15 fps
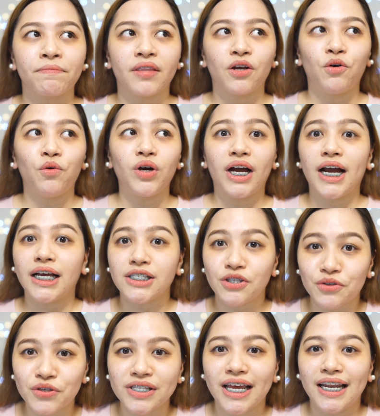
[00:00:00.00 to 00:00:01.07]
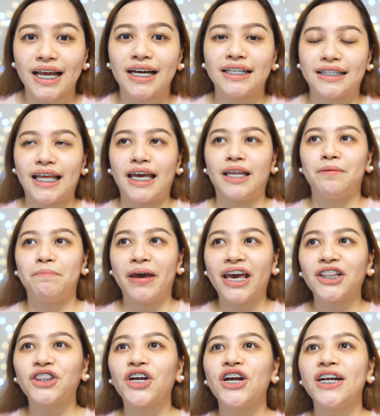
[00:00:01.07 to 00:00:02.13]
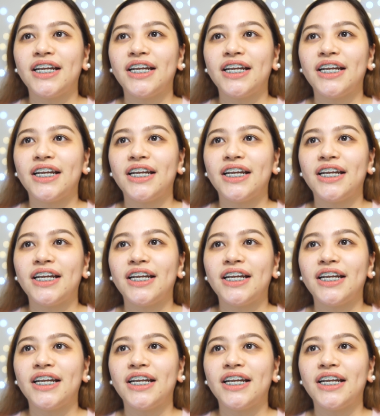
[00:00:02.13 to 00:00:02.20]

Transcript: kung gagastos na lang din, better